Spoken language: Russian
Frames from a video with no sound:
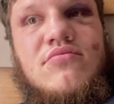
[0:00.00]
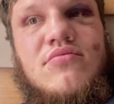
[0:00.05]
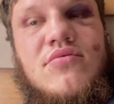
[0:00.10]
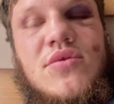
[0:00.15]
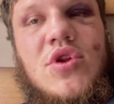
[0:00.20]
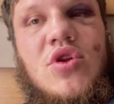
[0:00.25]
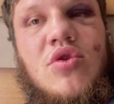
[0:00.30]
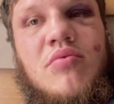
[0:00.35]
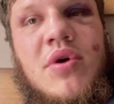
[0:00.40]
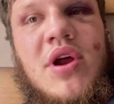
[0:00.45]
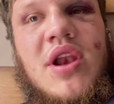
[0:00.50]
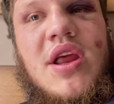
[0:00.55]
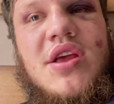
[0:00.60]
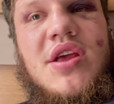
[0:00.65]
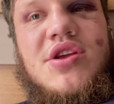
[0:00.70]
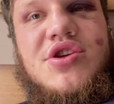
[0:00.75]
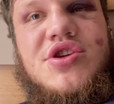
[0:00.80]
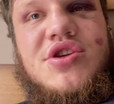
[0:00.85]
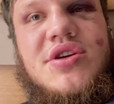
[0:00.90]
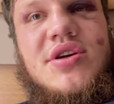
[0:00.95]
Ну,
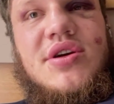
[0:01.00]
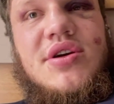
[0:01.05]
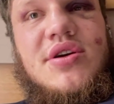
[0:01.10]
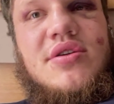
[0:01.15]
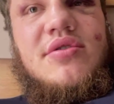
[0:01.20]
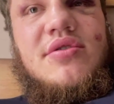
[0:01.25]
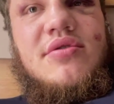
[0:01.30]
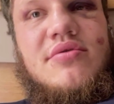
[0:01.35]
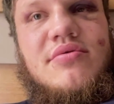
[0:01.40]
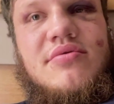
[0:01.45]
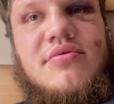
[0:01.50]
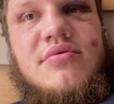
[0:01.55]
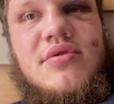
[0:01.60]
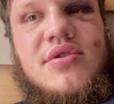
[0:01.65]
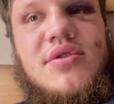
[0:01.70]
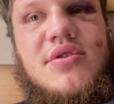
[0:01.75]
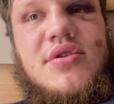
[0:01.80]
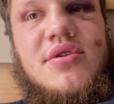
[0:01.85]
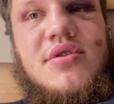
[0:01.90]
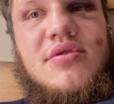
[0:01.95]
маленечко
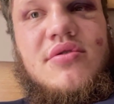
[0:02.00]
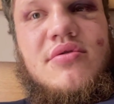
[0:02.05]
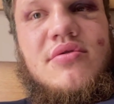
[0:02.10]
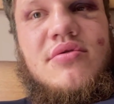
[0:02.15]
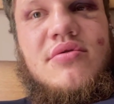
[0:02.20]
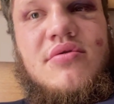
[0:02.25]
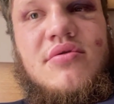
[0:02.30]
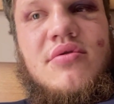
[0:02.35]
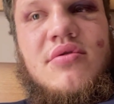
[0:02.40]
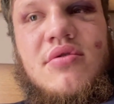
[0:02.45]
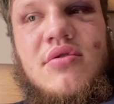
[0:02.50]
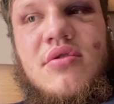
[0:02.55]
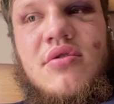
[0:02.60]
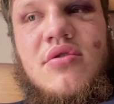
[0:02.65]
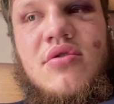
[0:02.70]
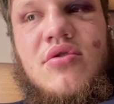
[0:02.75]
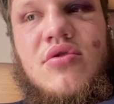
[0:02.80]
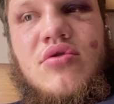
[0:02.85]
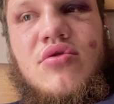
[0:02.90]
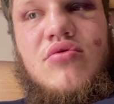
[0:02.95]
э, это...
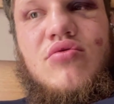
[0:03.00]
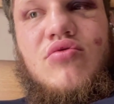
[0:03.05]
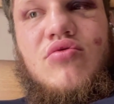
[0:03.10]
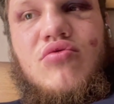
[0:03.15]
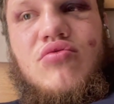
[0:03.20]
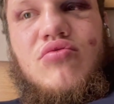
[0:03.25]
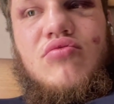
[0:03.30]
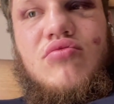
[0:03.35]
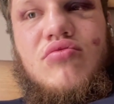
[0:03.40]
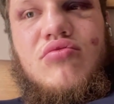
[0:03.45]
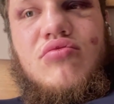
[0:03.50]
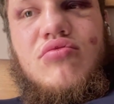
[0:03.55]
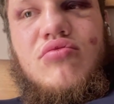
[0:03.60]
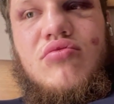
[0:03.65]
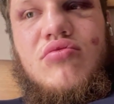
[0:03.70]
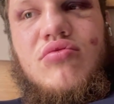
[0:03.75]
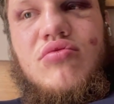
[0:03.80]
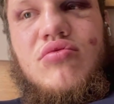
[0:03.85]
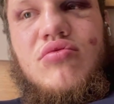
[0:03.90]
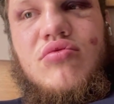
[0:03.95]
Ну,
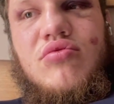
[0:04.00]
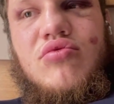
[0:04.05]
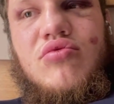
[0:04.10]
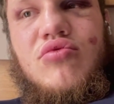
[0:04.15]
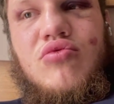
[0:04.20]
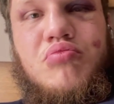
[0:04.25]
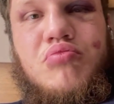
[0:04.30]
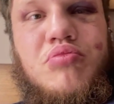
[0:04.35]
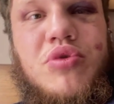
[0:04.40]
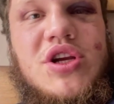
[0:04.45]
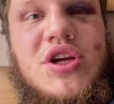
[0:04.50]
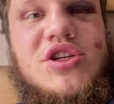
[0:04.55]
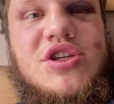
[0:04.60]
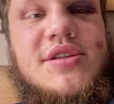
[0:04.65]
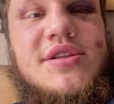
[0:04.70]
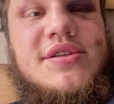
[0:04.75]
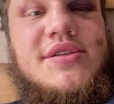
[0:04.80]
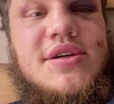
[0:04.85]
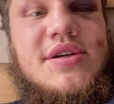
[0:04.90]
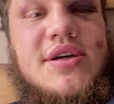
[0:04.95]

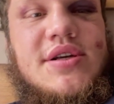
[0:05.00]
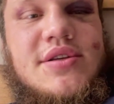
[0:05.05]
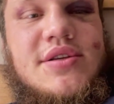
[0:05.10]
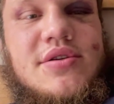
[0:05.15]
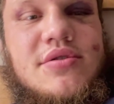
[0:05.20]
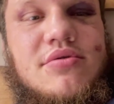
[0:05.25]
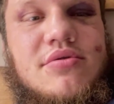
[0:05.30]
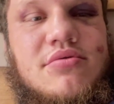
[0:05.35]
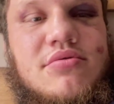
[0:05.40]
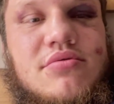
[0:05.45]
полежать захотел.